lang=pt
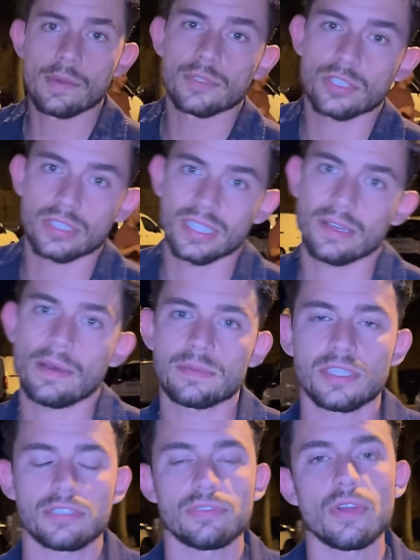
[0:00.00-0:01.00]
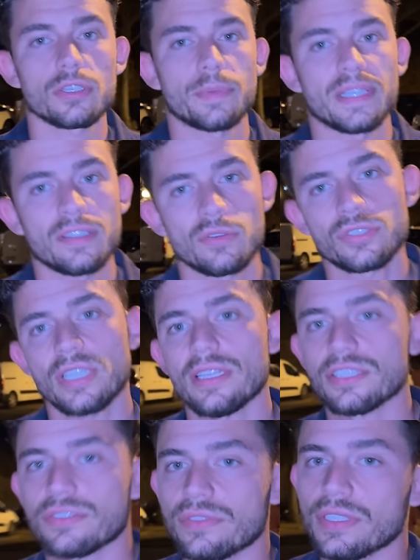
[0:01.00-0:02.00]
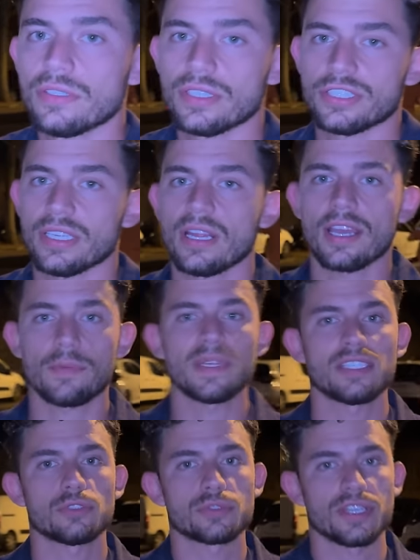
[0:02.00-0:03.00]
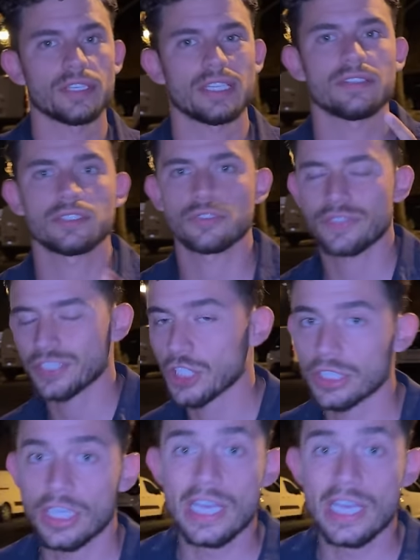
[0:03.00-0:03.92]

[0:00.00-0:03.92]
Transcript: meus dois, acabamos este vlog. Espero que tenham gostado deste vídeo. Deixem like, comentem, subscrevam, ativem este caseiro.